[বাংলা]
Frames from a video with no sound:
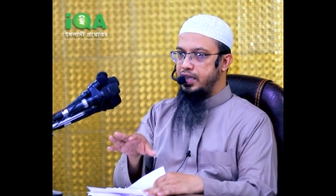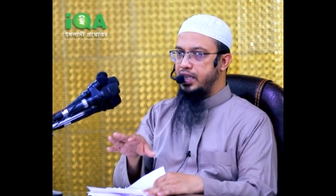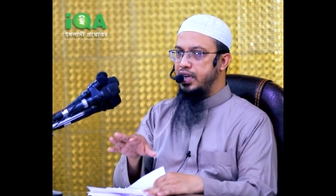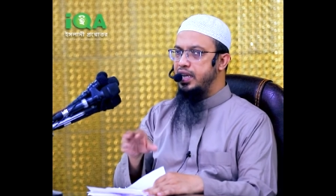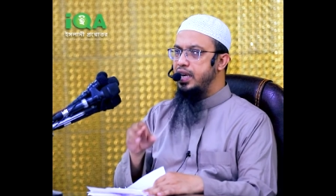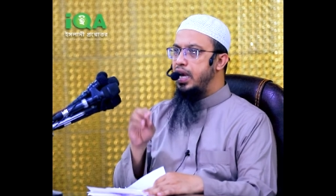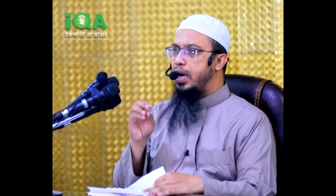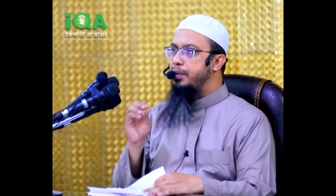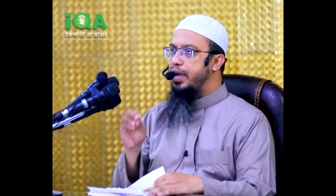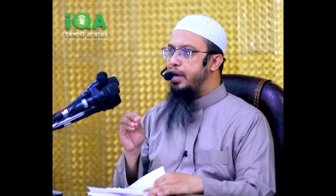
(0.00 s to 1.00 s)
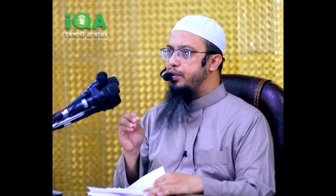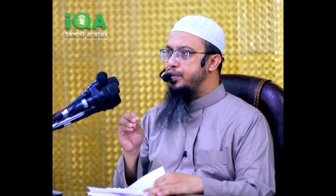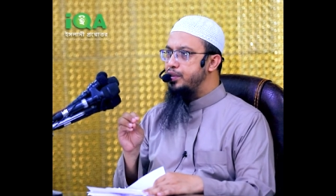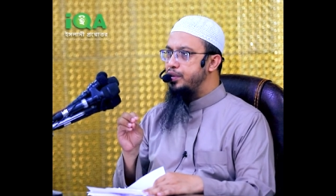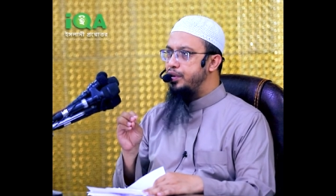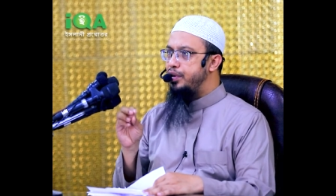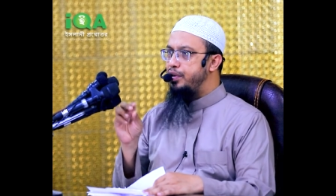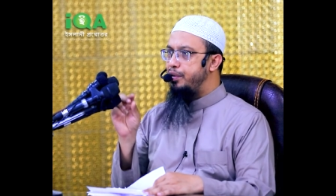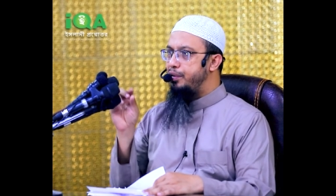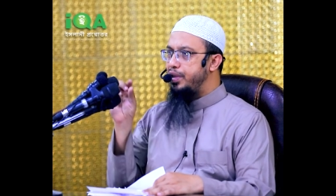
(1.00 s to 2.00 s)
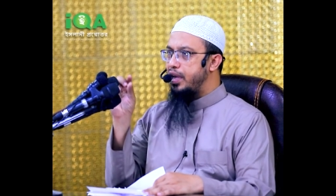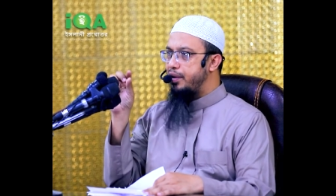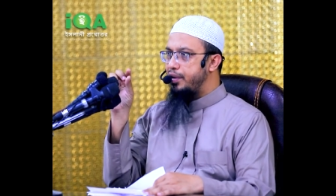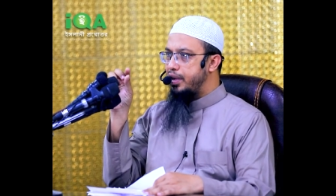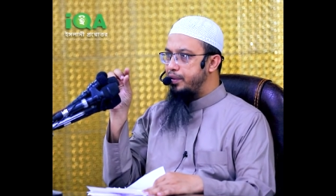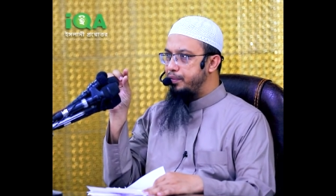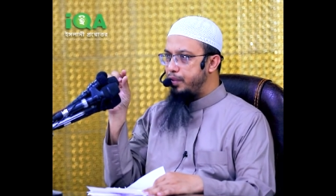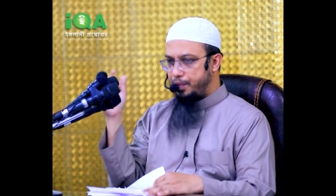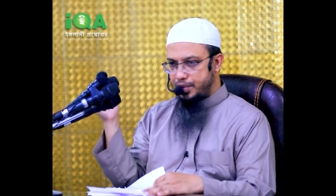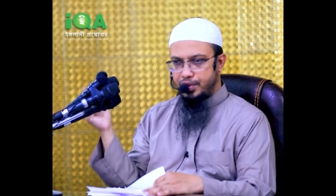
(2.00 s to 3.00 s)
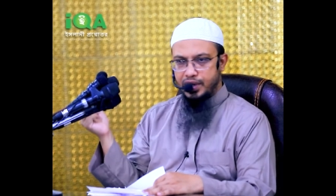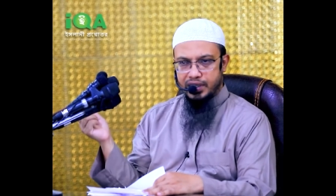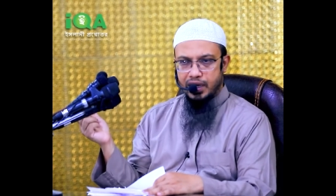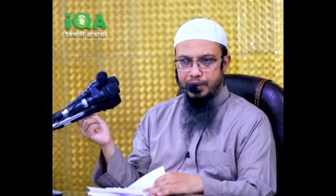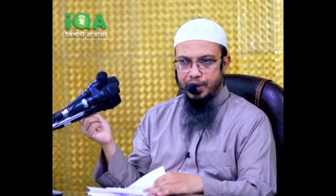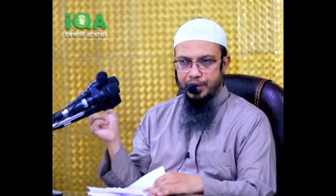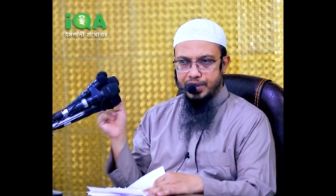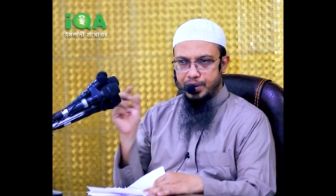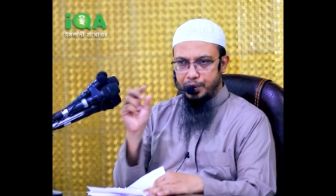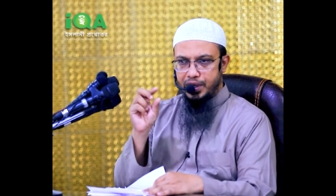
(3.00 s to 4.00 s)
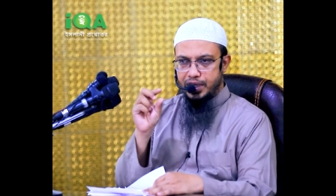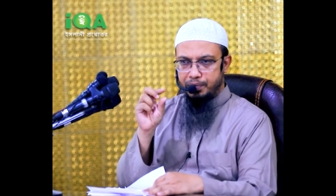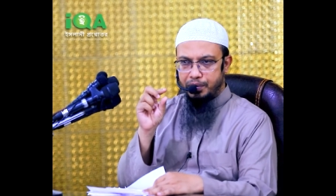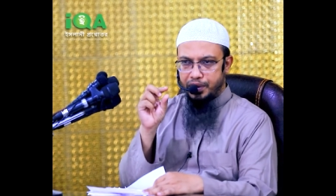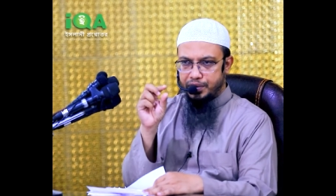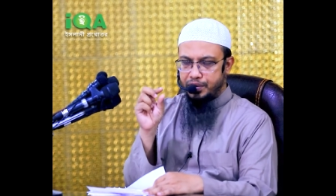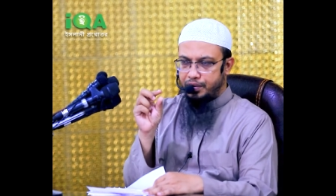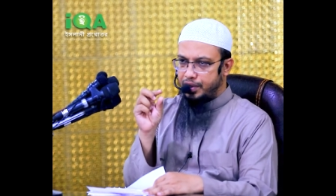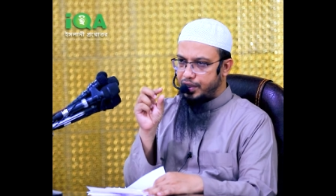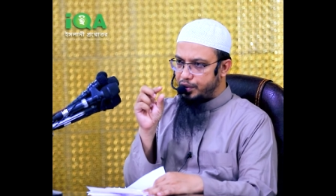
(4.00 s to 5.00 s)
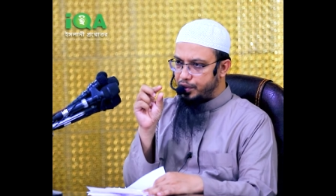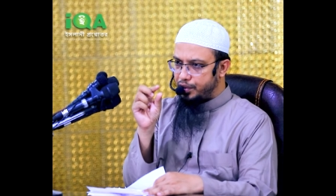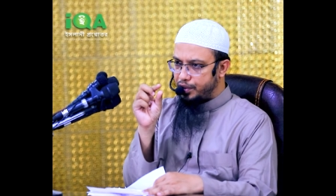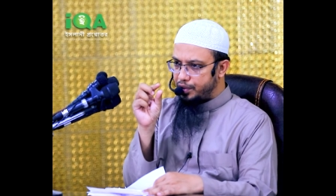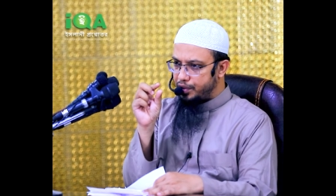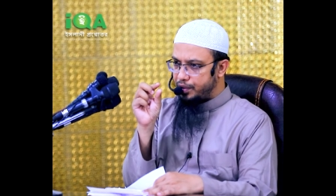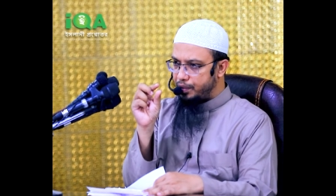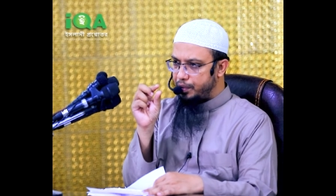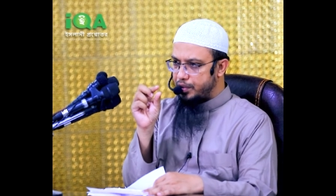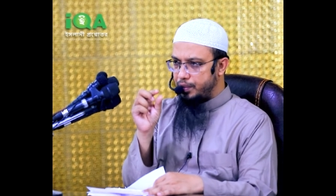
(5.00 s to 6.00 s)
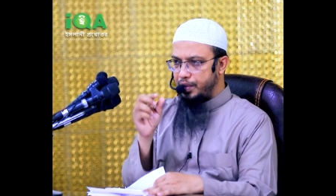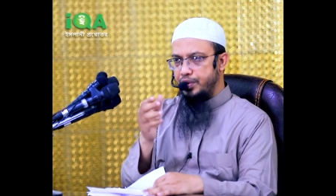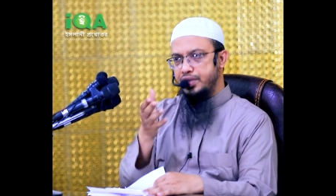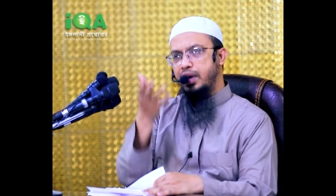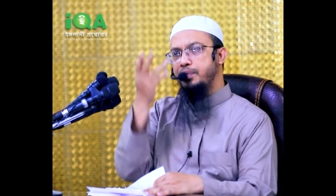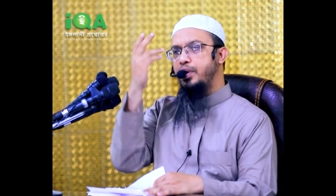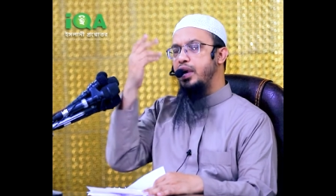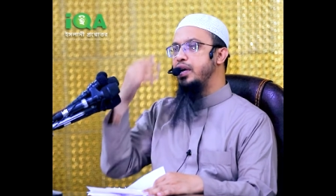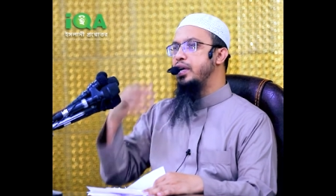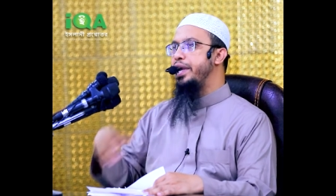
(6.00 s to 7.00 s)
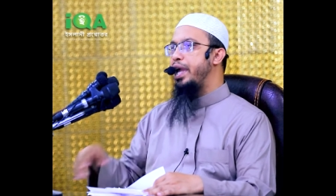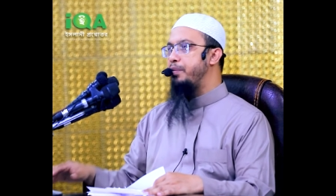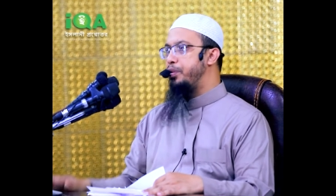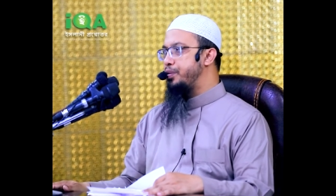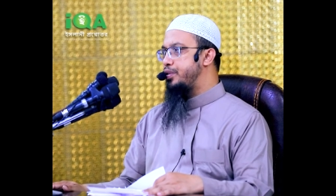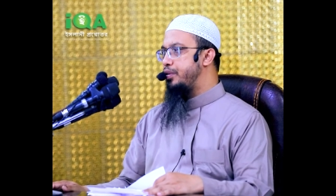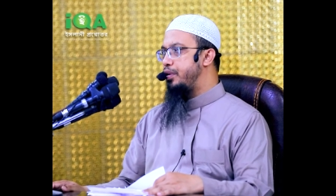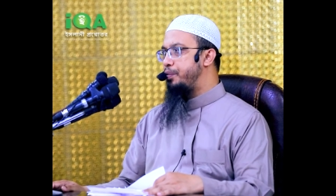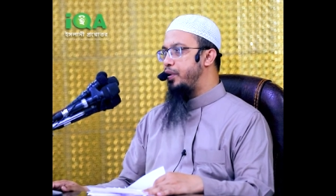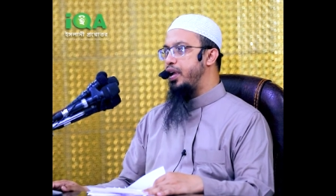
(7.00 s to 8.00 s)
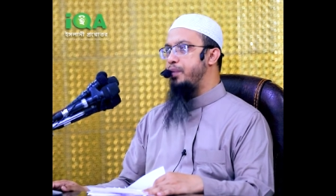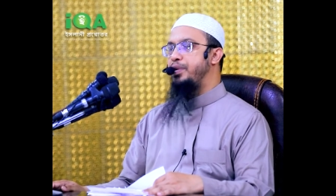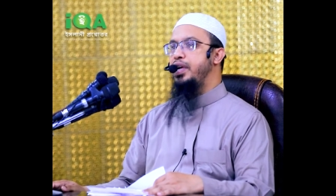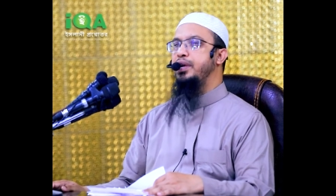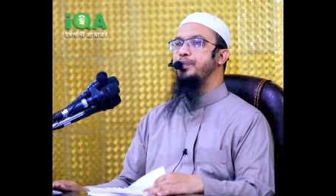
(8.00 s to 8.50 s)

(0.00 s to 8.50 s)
ছিটা দেন এবং এগুলোর জন্য রোকিয়ার অনেক বই আজকাল বের হয়েছে রোকিয়া সম্পর্কে অনেক ছোটো ছোটো ছোটো ছোটো বই বের হয়েছে আলহামদুলিল্লাহ এই বই বস্তুগুলো পড়লে আপনি